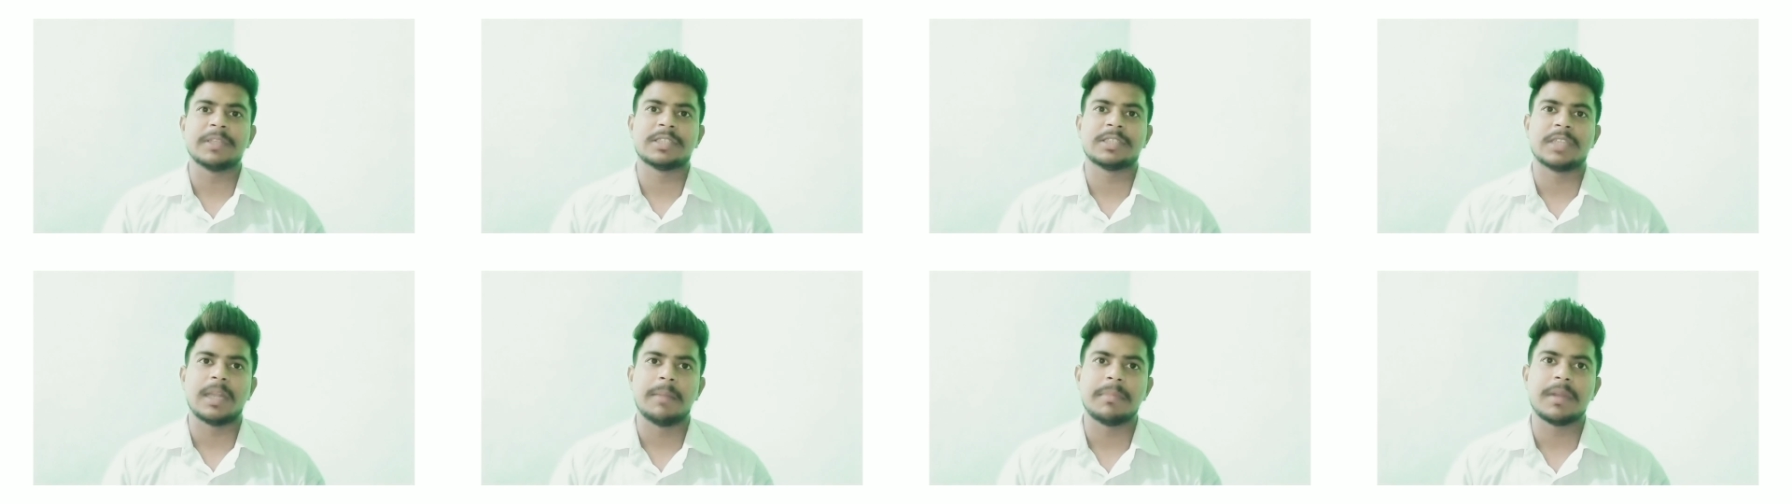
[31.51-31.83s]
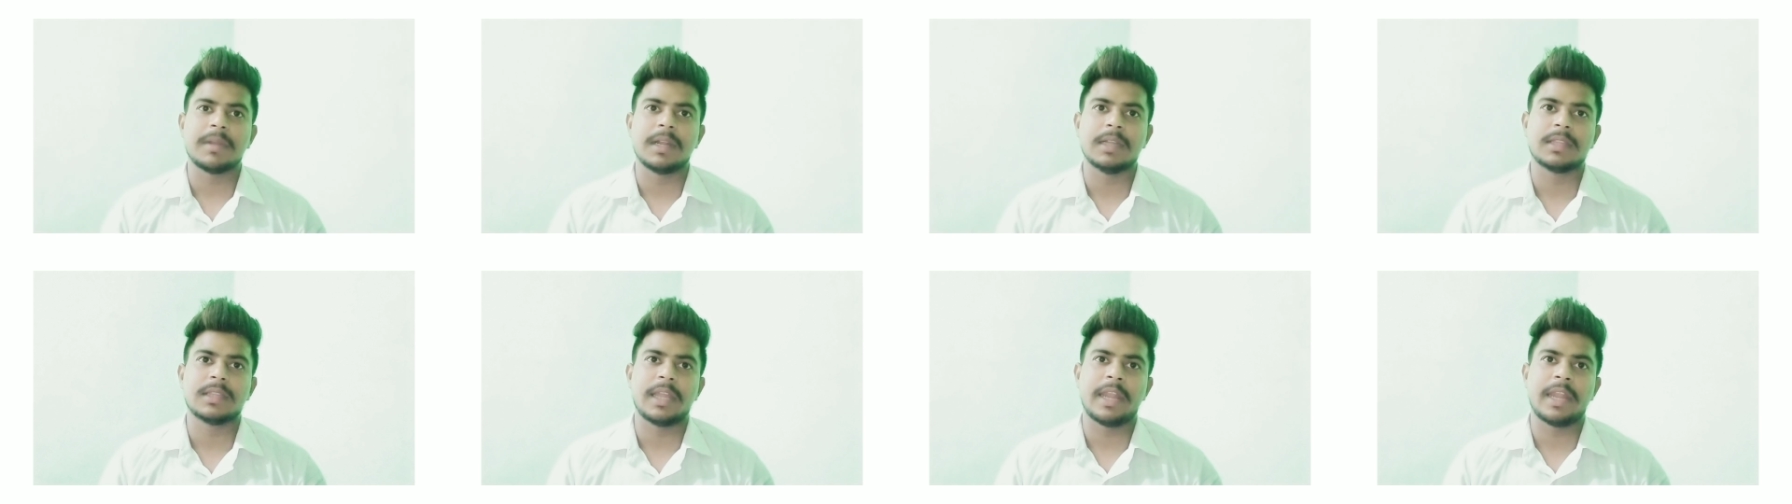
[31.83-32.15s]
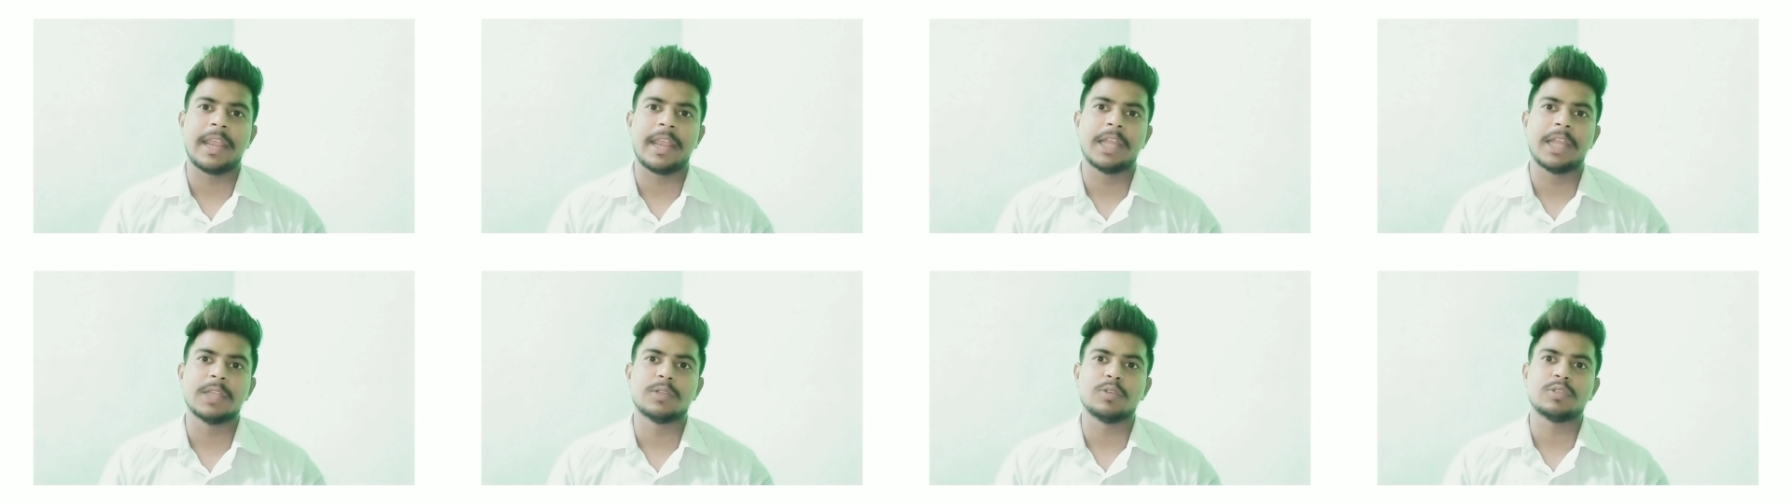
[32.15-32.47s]
परिश्रम करते
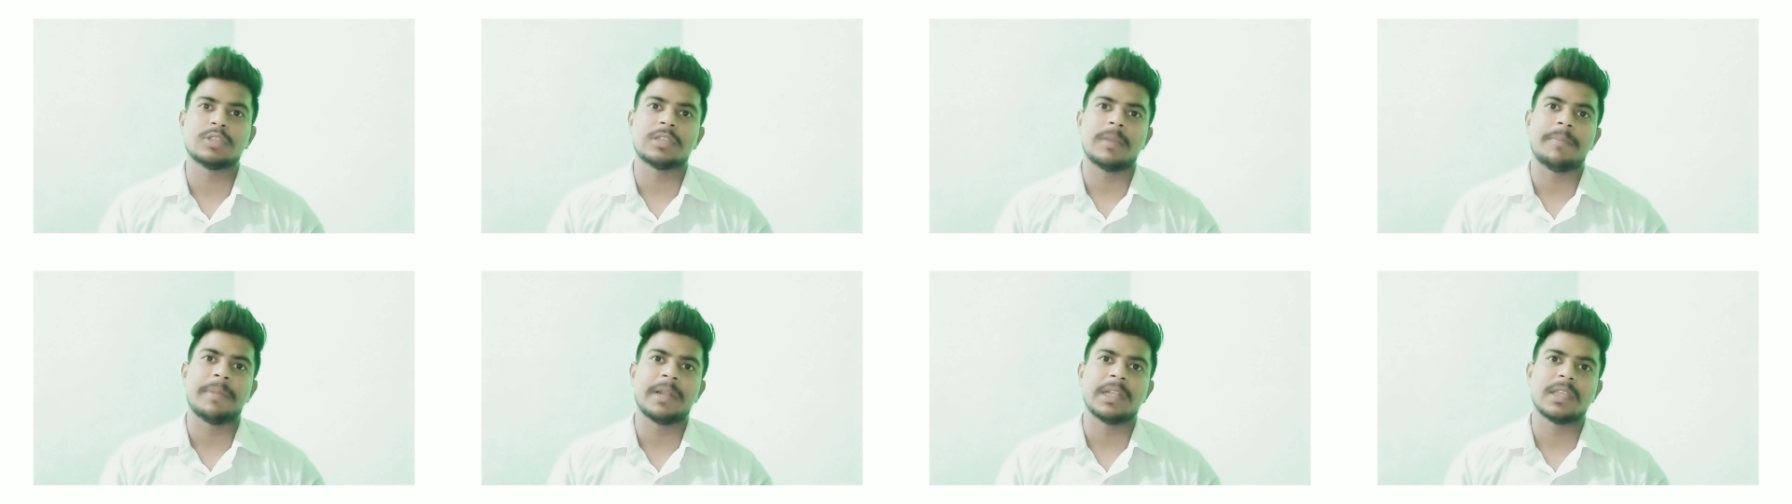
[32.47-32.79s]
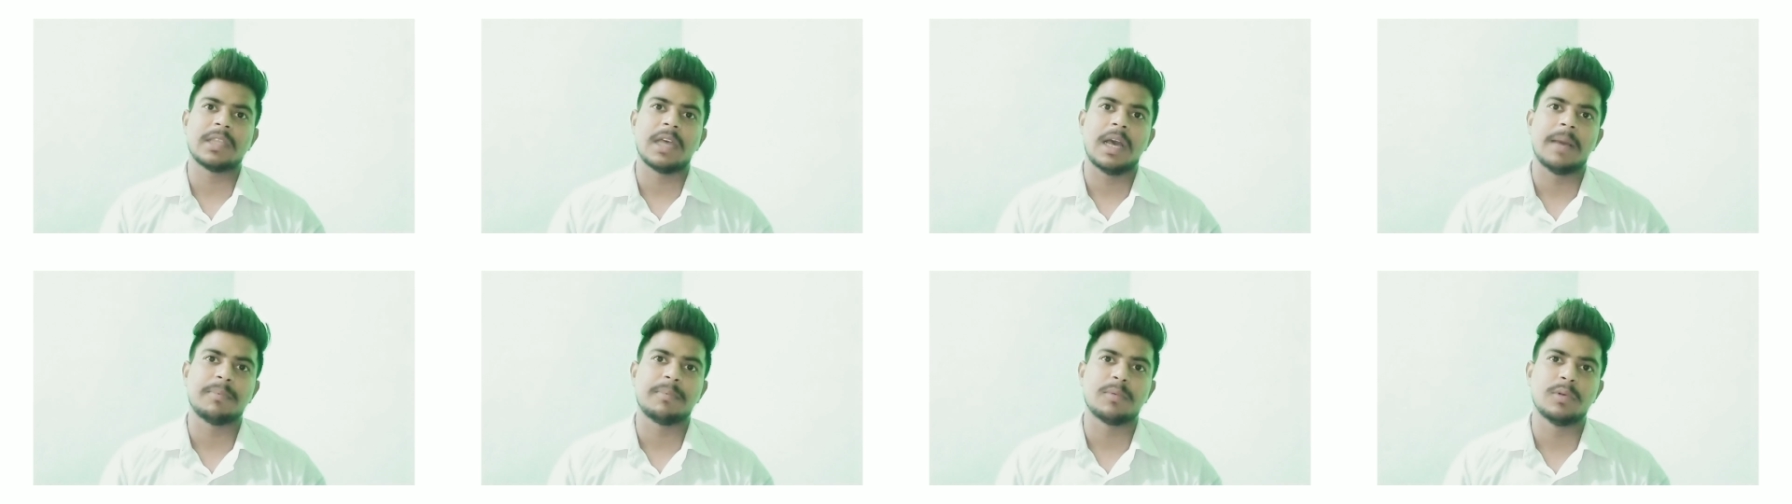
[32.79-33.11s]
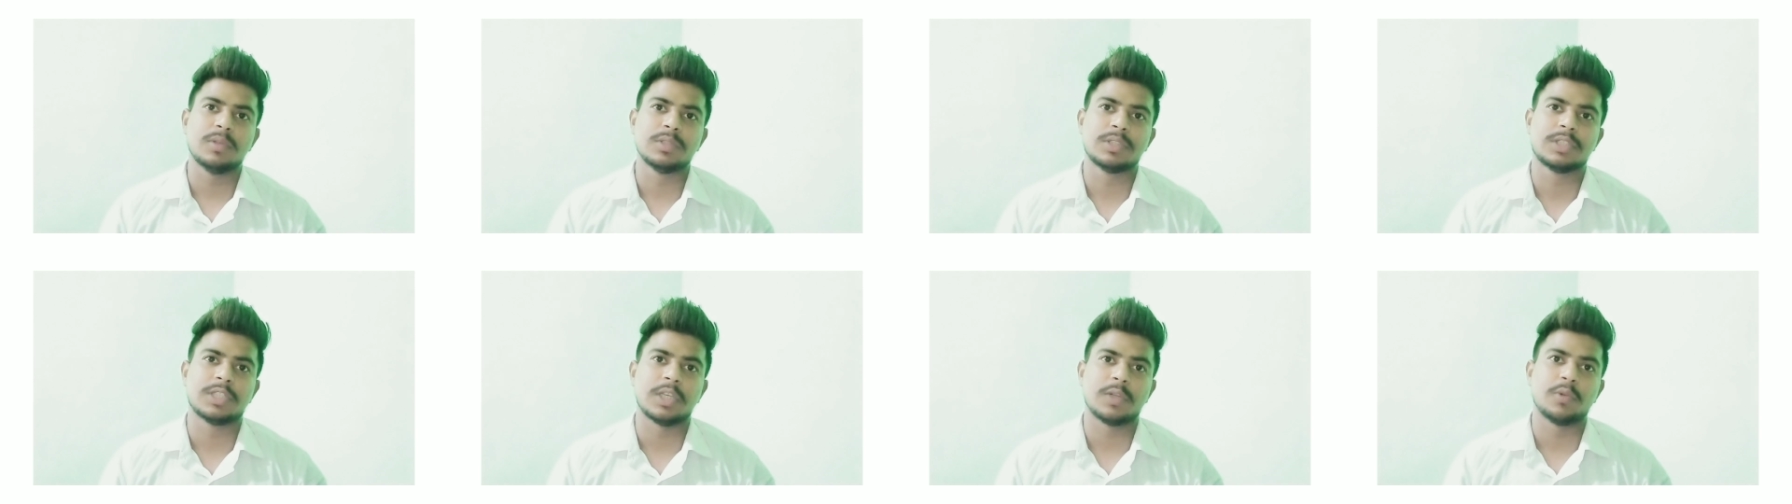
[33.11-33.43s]
रहेंगे तो सफलता
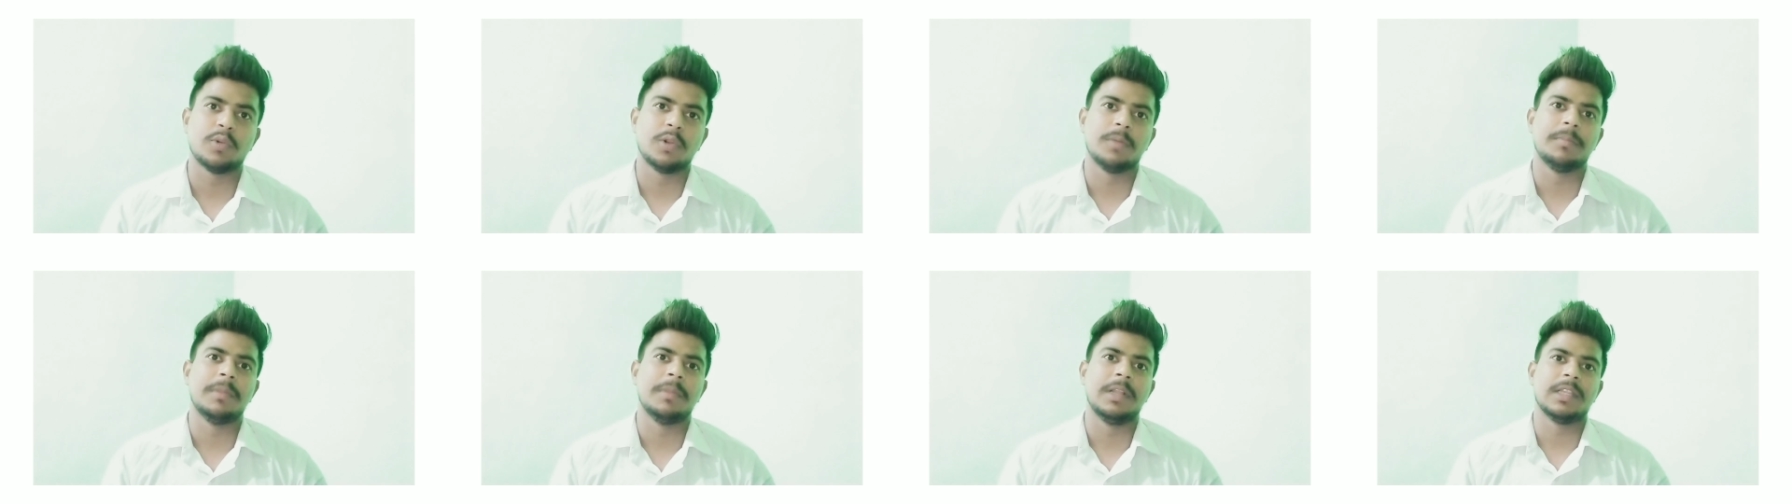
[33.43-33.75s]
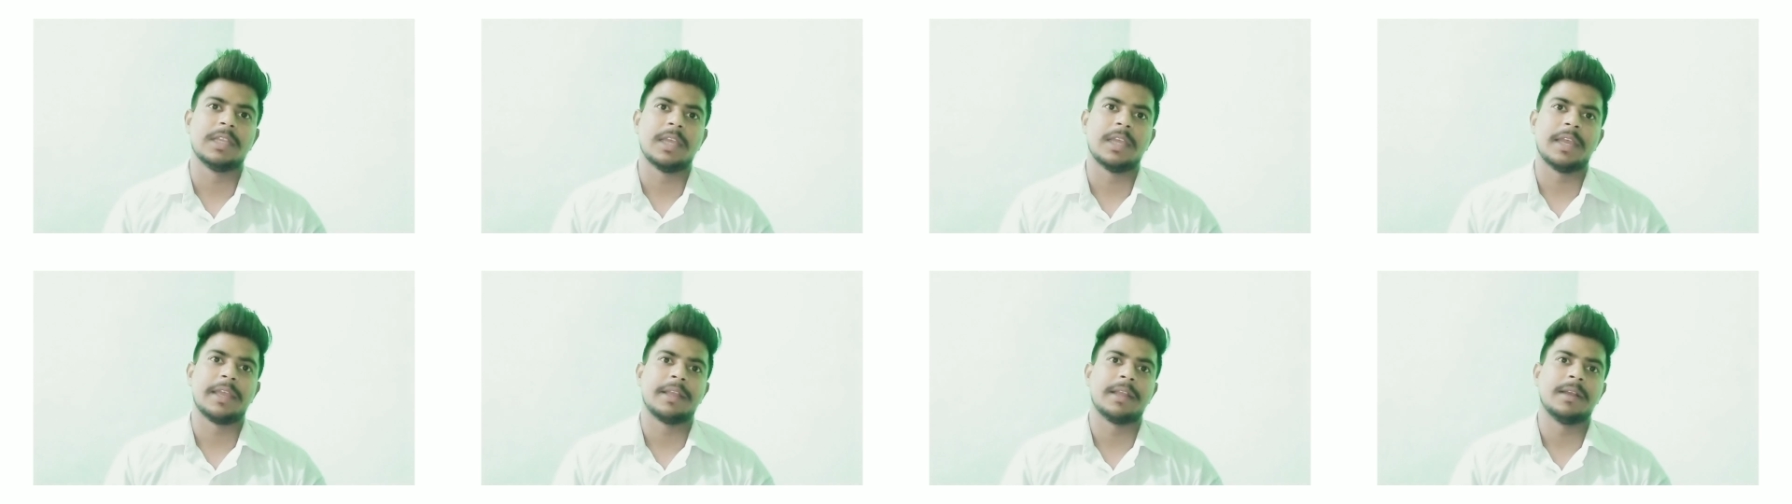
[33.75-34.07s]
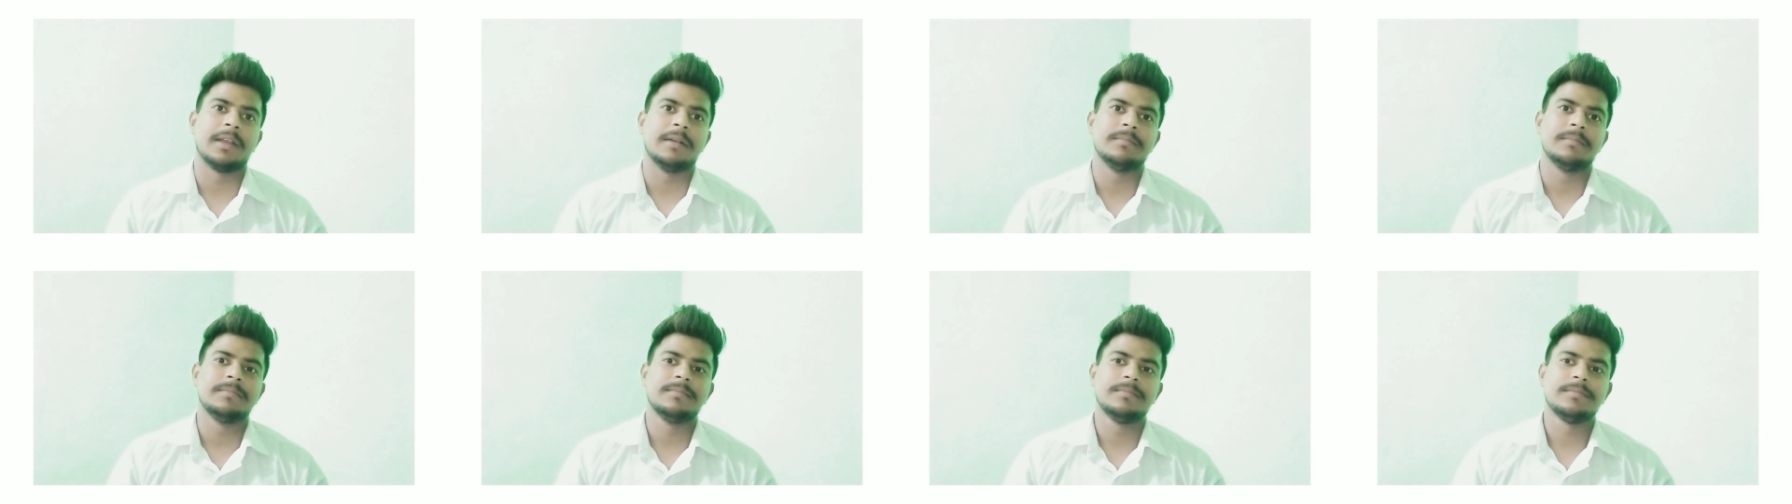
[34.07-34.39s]
आपको जरूर मिल
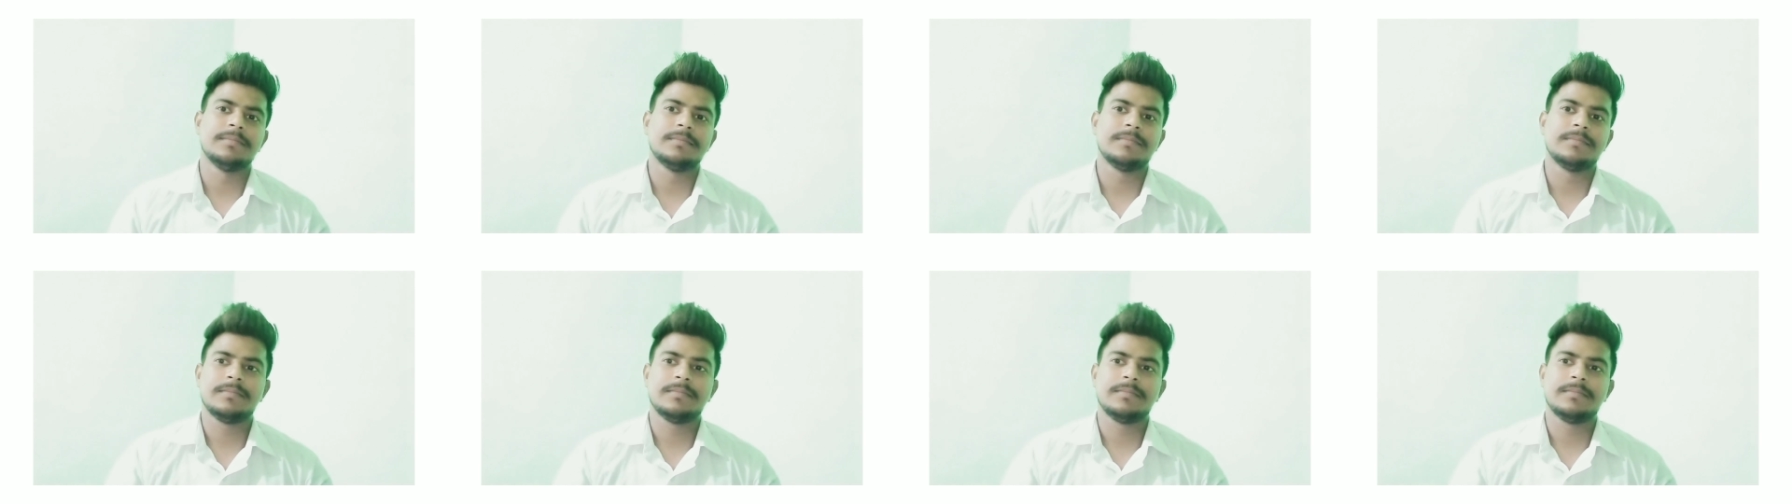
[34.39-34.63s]
जाएगी